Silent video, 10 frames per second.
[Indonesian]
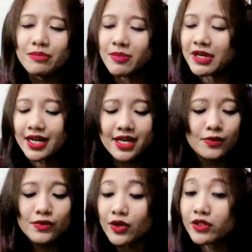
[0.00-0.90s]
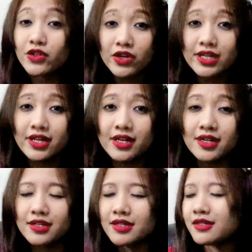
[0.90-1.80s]
berapa kali aku tonton
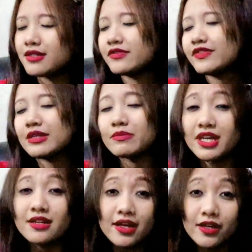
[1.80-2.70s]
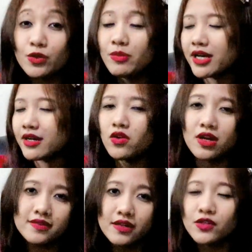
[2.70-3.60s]
ya uh, filmnya di Haram
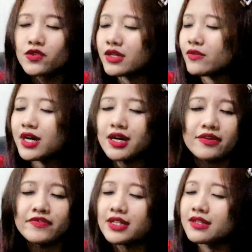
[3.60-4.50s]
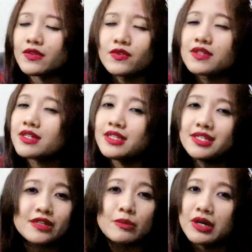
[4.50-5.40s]
nggak salah judulnya wah filmnya tuh
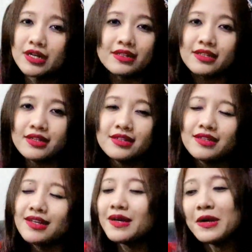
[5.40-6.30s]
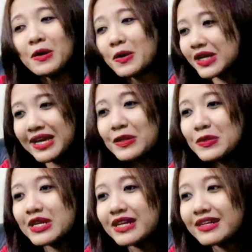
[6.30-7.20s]
sedih banget ya Oke okay, itu
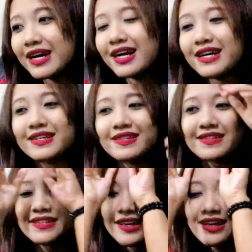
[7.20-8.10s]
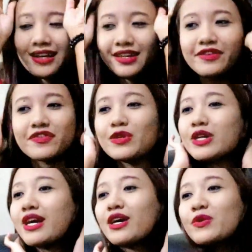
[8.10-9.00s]
dia guys ya review
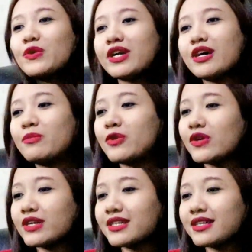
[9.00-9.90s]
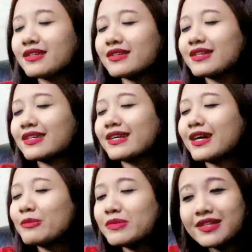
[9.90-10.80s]
dari aku ya pokoknya keren
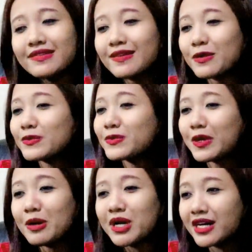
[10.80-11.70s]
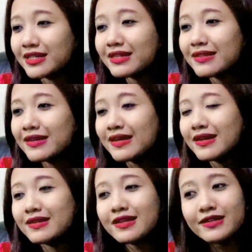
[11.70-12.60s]
abis aku suka banget
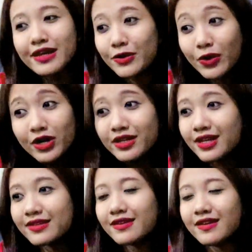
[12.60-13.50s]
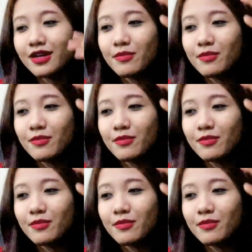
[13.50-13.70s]
dari dekornya tadi ada